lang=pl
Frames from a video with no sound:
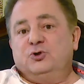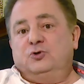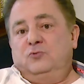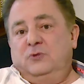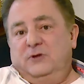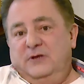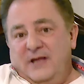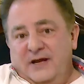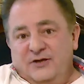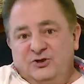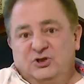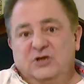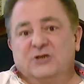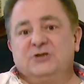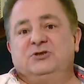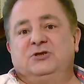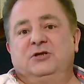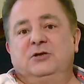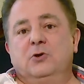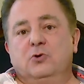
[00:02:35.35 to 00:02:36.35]
który
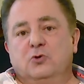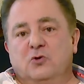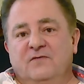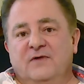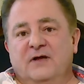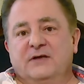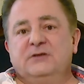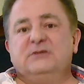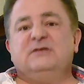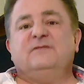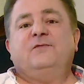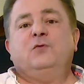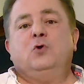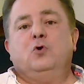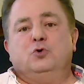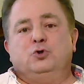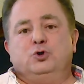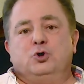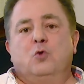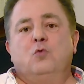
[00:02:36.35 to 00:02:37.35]
najczęściej gotowany jest w
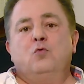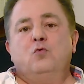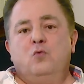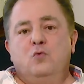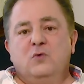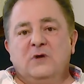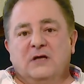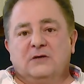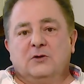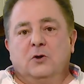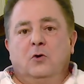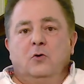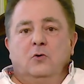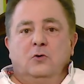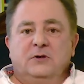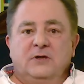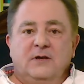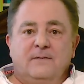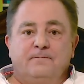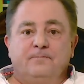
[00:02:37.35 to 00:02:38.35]
kociołku nad
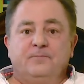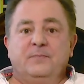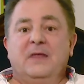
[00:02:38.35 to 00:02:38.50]
ogniem.